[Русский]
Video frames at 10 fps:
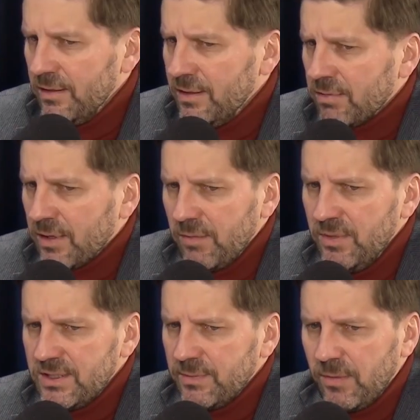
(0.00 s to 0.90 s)

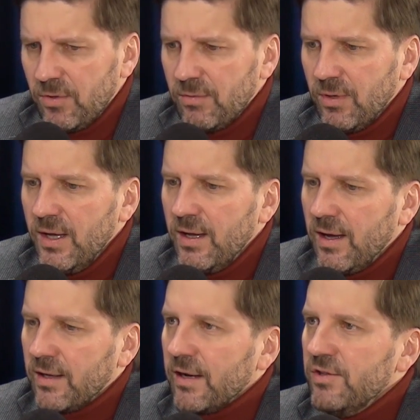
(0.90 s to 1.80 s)
Еврокомиссии, по-моему,
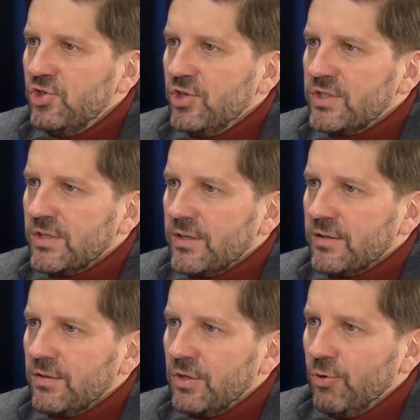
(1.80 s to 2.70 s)
ограничить
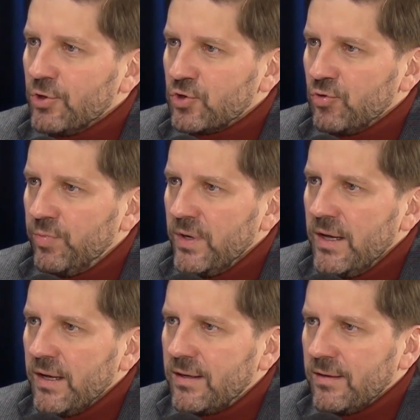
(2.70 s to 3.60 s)
э, доступ
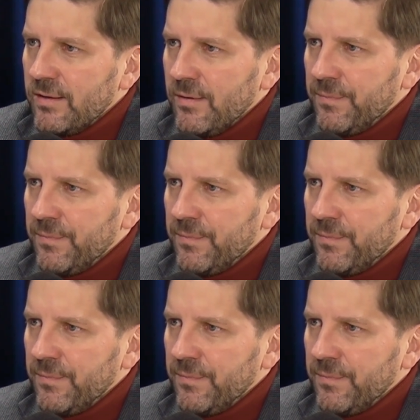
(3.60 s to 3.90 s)
к э,